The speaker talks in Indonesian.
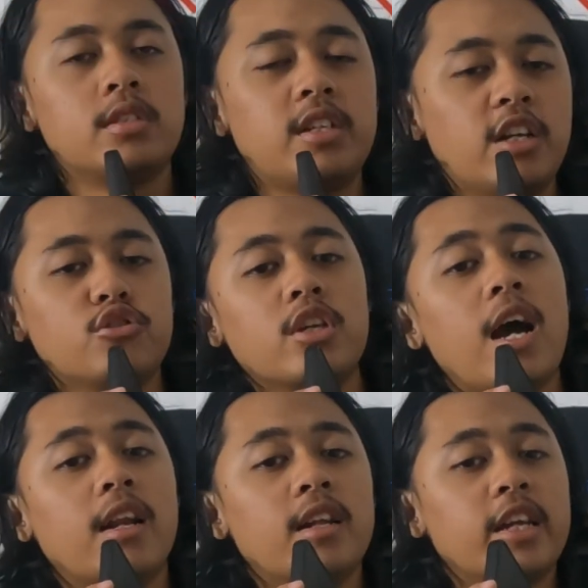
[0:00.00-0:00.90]

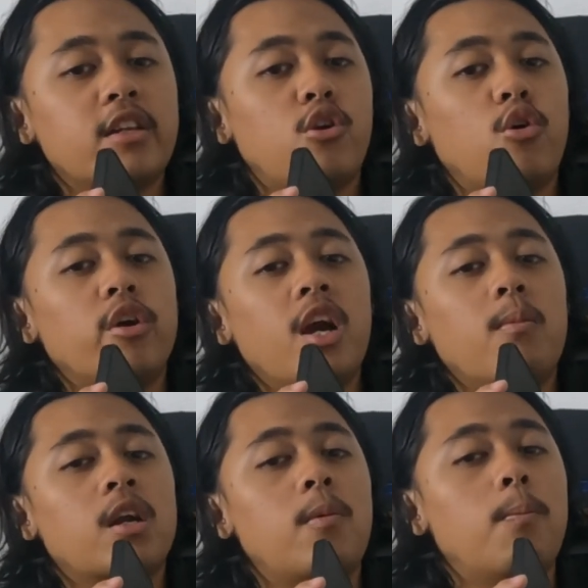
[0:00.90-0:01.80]
Selanjutnya ada teknologi yang
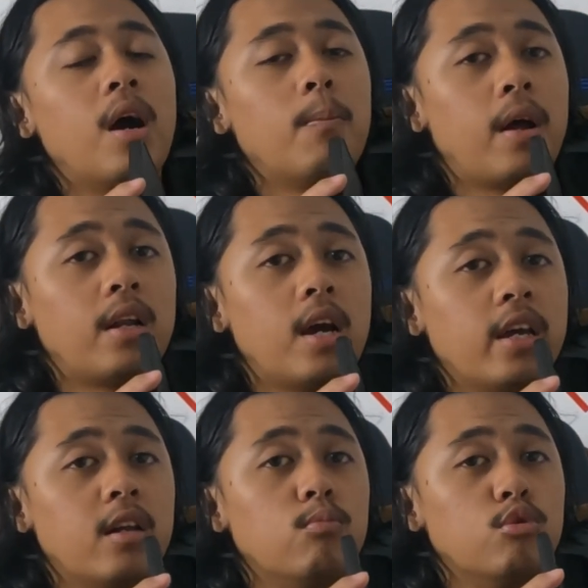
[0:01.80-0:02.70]
berkembang pada
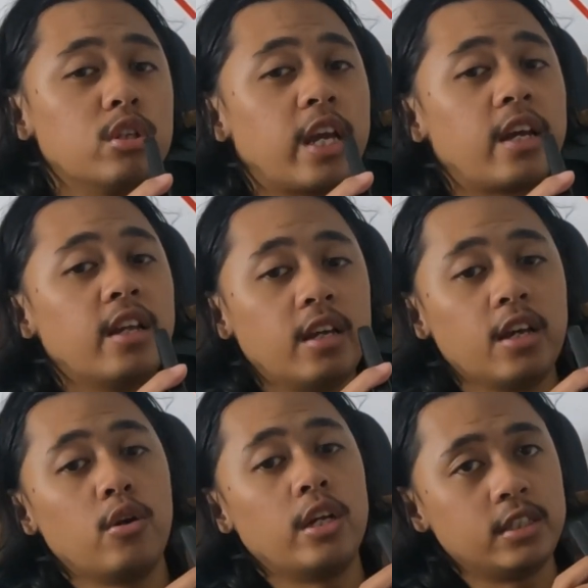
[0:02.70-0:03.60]
ilmu teknik
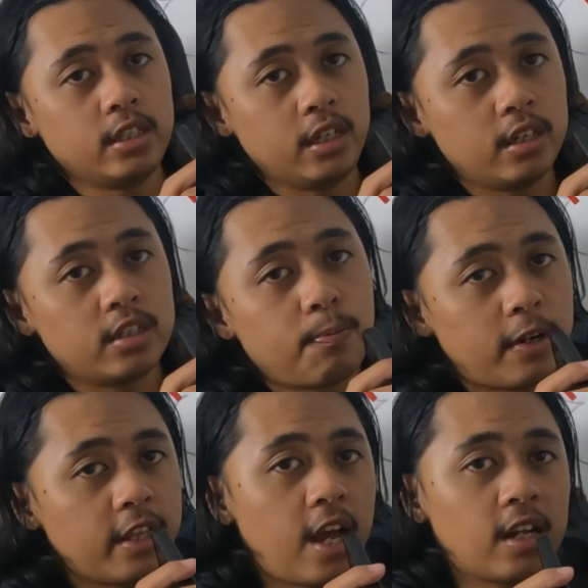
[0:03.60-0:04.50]
geodesi.
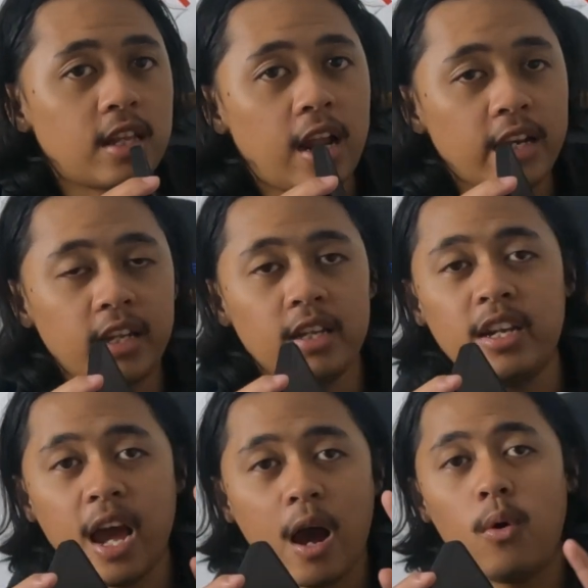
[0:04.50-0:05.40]
Seperti yang tadi
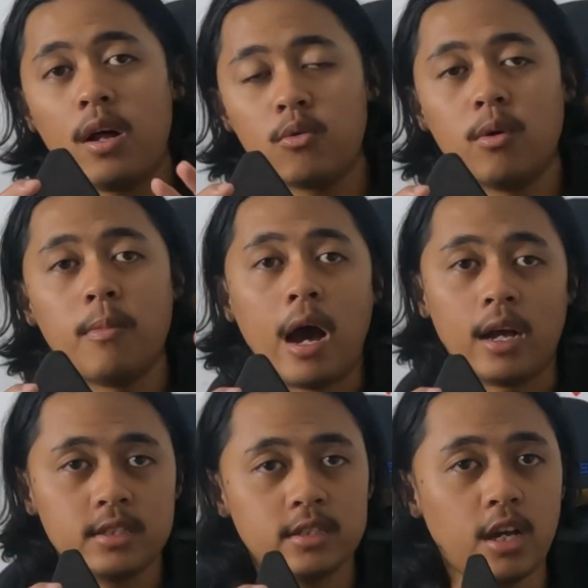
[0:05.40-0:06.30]
di awal gue
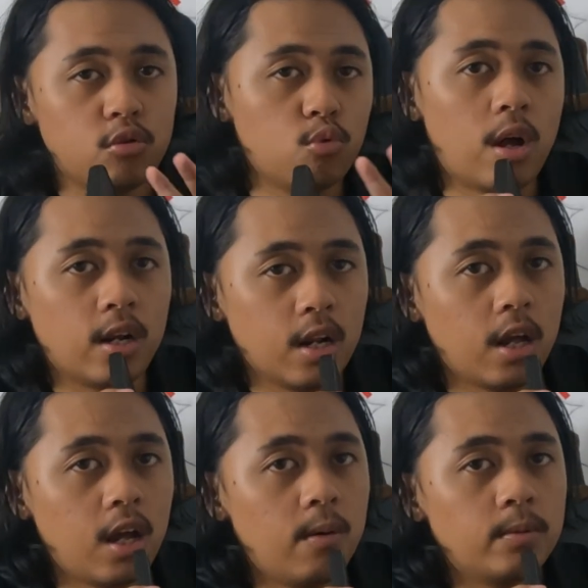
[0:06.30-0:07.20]
bahas yaitu
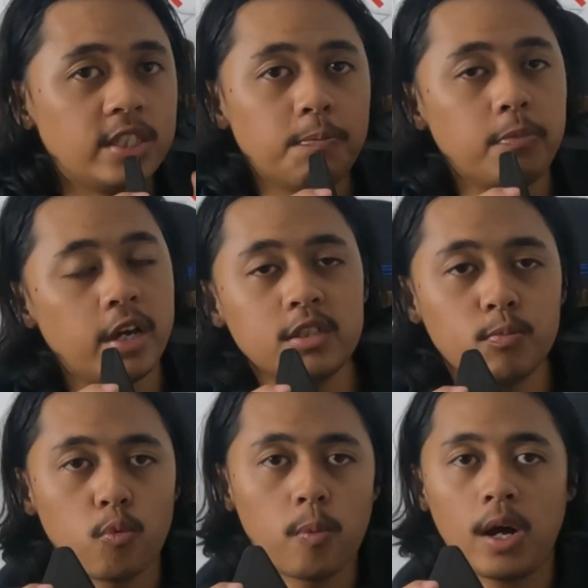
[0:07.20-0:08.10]
adalah GPS
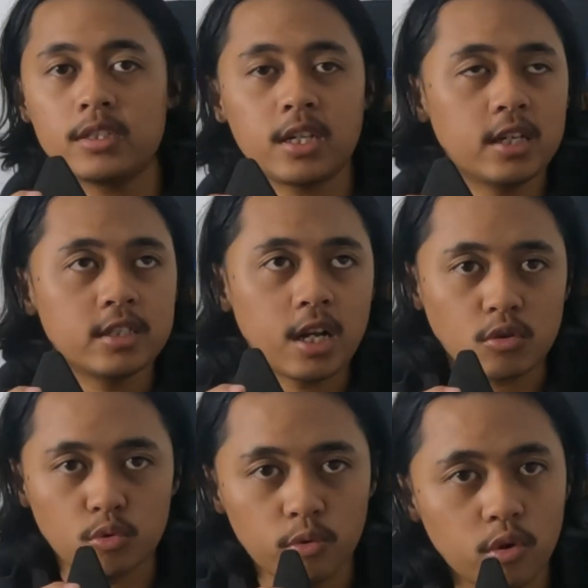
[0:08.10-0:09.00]
merupakan salah
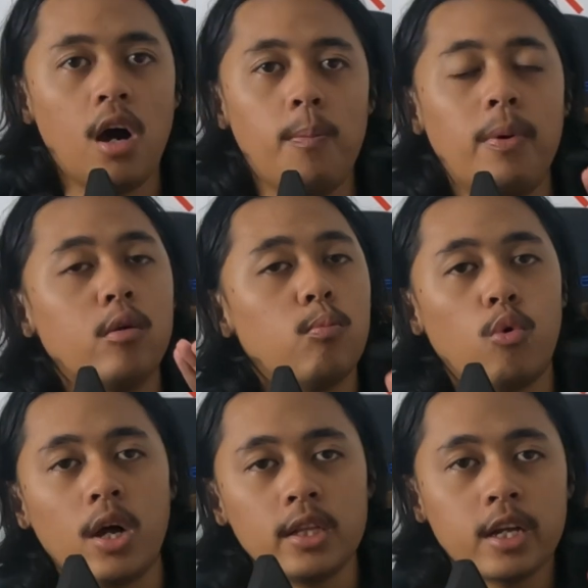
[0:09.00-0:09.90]
satu uh,
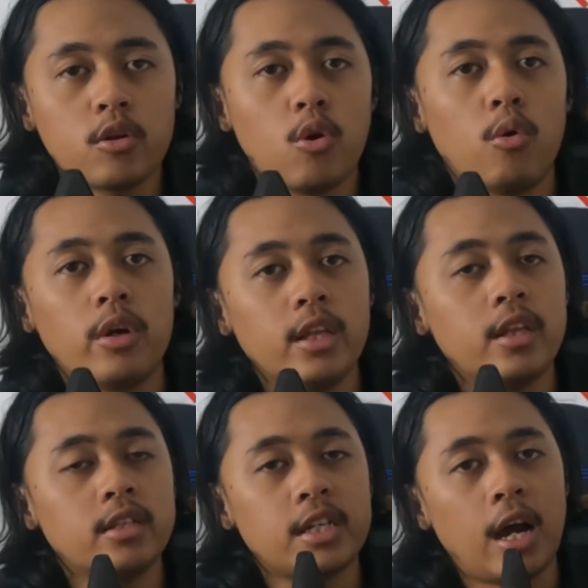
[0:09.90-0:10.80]
penemuan teknologi
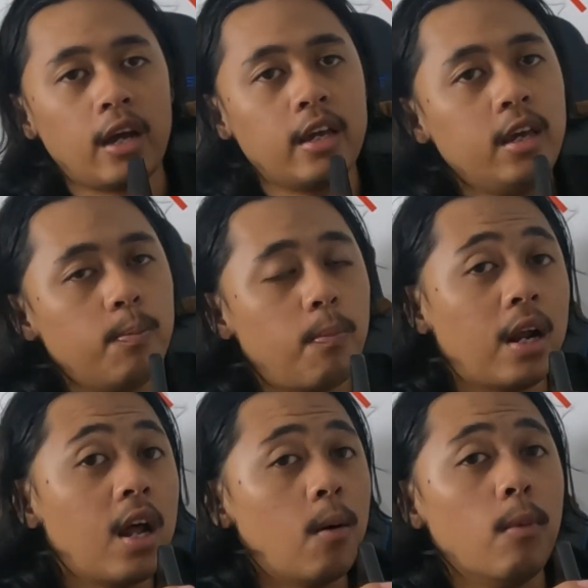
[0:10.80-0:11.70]
tercanggih
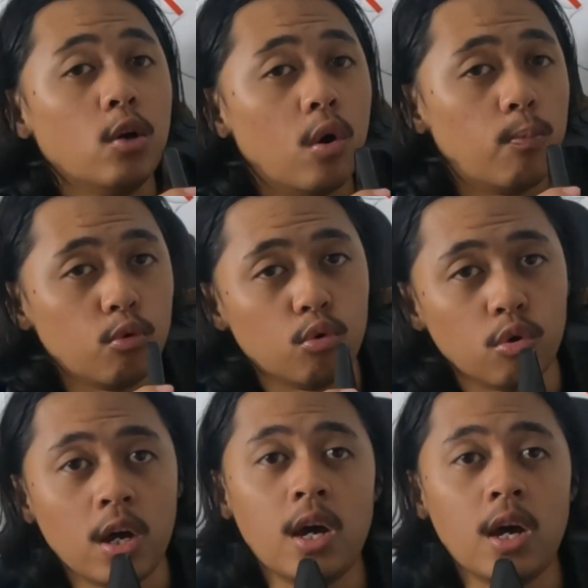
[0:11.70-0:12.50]
pada abad 20.